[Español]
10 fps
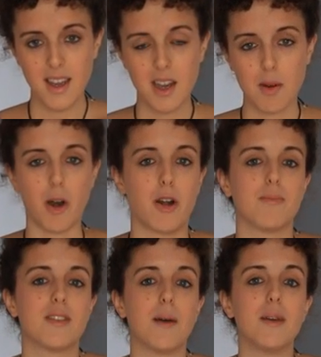Bueno,
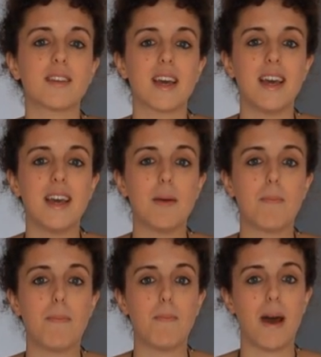sabéis
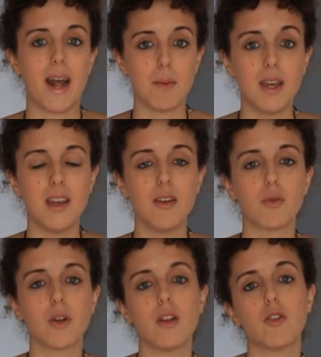que para mí
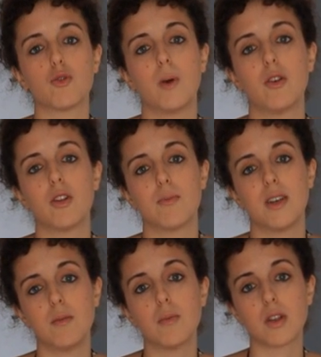uno de los valores más
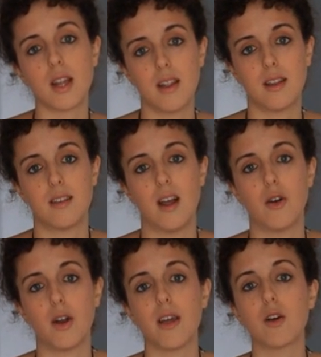importantes a la
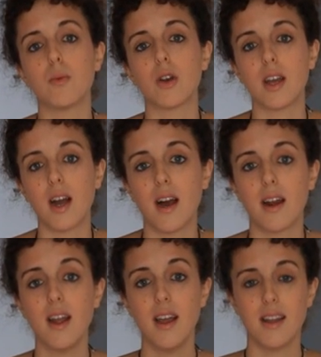hora de
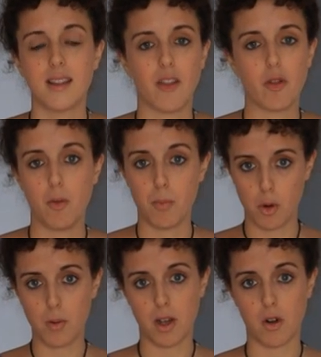comunicar tanto en
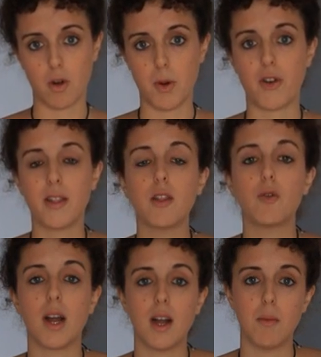público como en frente de
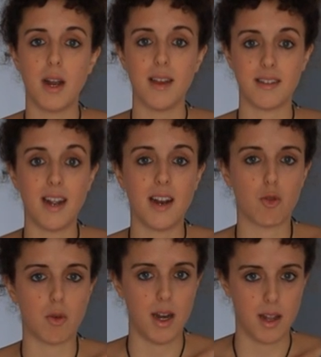una cámara es la
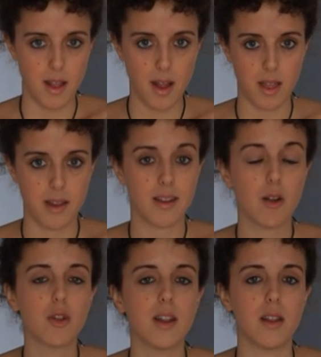naturalidad, es la
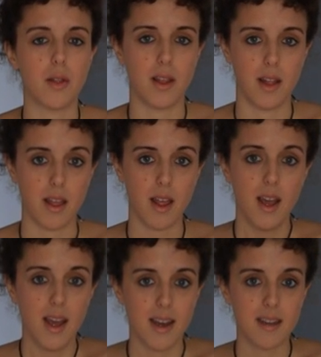autenticidad,
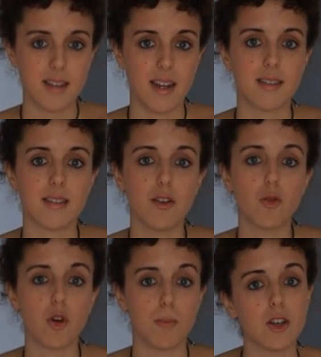es el ser
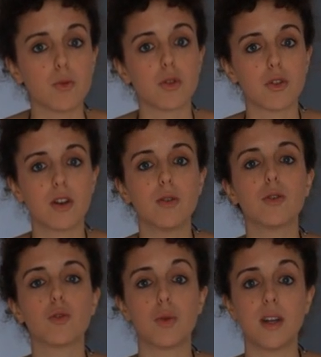uno mismo, ser como
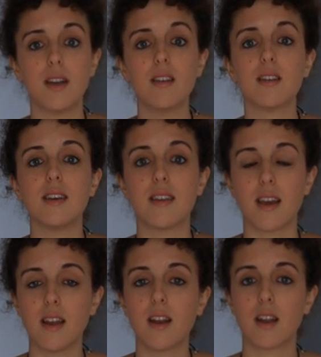tú eres y
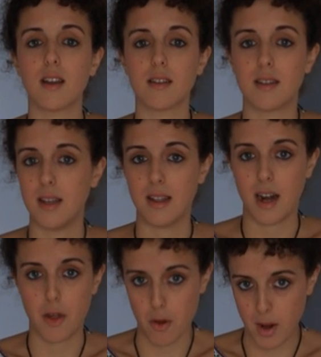seguir sin
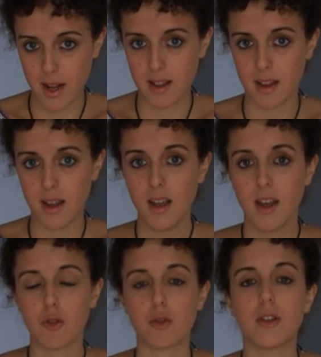traicionarte
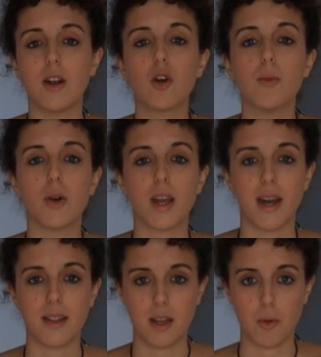tu estilo
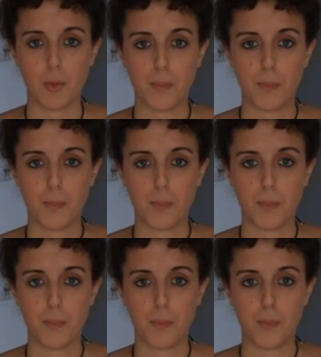comunicativo.